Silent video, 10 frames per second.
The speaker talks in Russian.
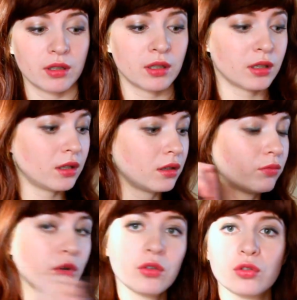и
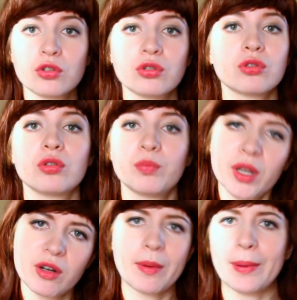берет то, что
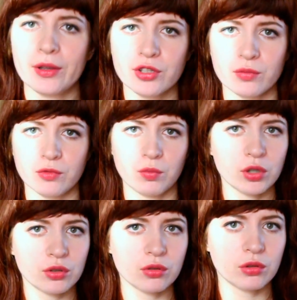первое попалось ему
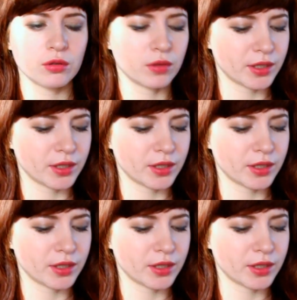под руку,